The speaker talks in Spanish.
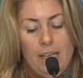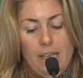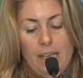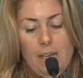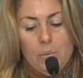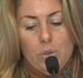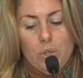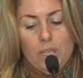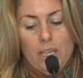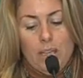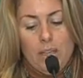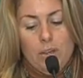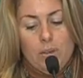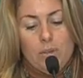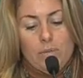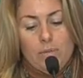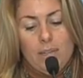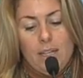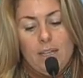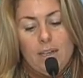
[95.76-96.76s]
Hemos
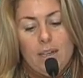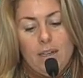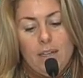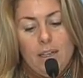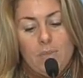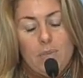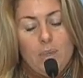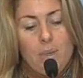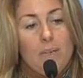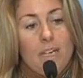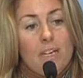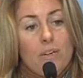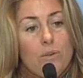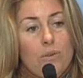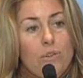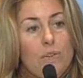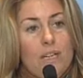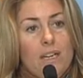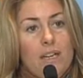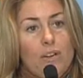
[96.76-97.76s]
quedado en que la primera
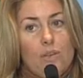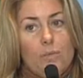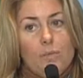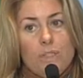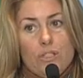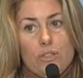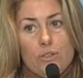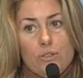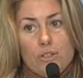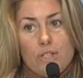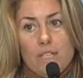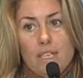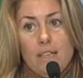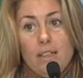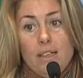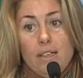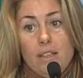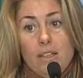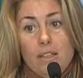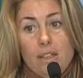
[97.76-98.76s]
reunión de la comisión sea el
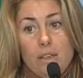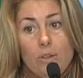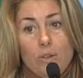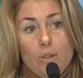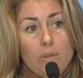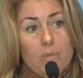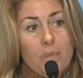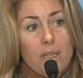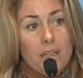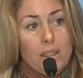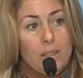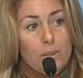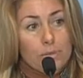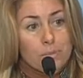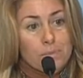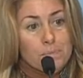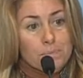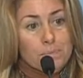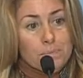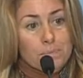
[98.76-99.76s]
día 5 de marzo,
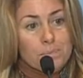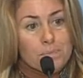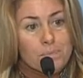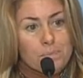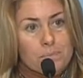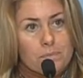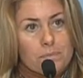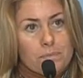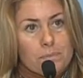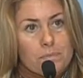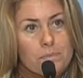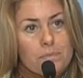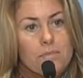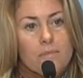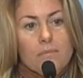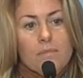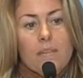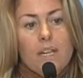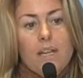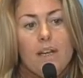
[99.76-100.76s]

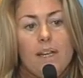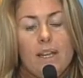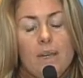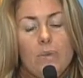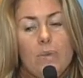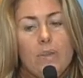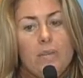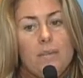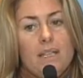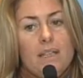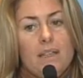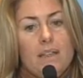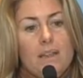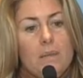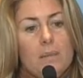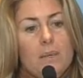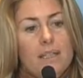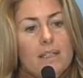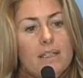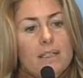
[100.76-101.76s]
a las nueve y media de la
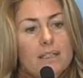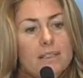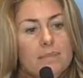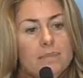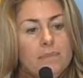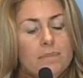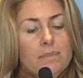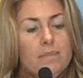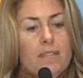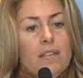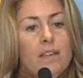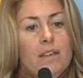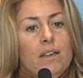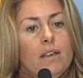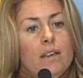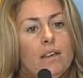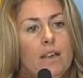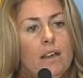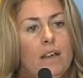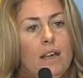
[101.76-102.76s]
mañana.
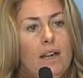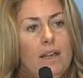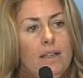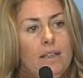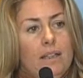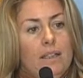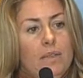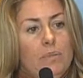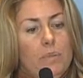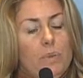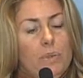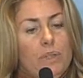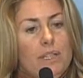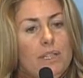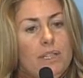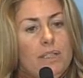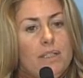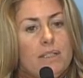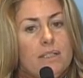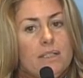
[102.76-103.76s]
Allí,
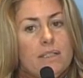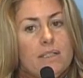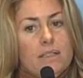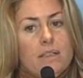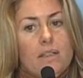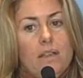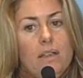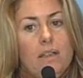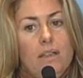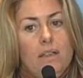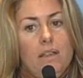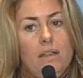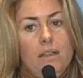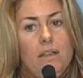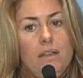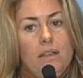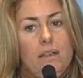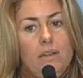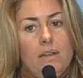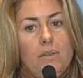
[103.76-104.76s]
pues,
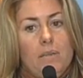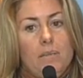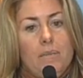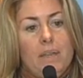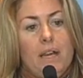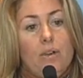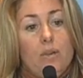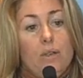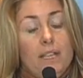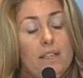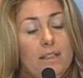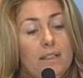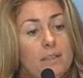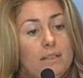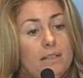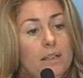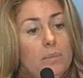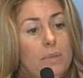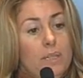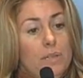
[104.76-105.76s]
eh, aunque ya
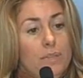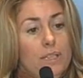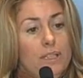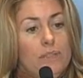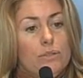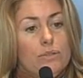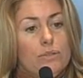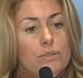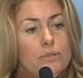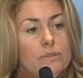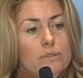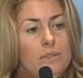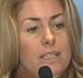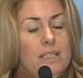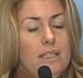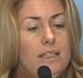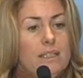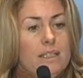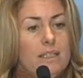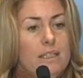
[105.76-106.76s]
está previsto y
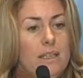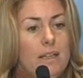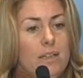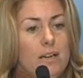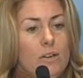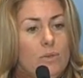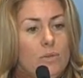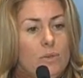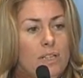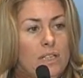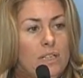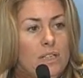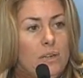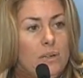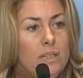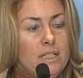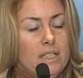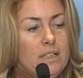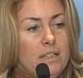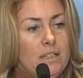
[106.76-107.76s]
ya se le ha comunicado
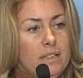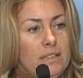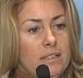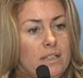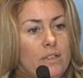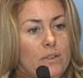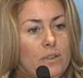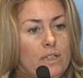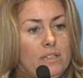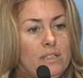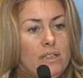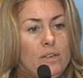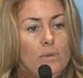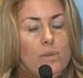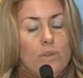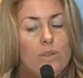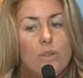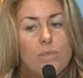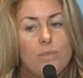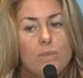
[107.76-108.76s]
al secretario en esta
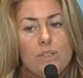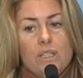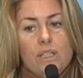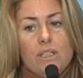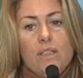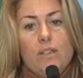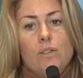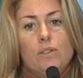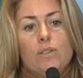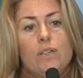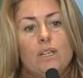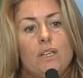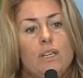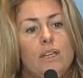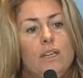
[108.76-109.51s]
reunión que hemos tenido,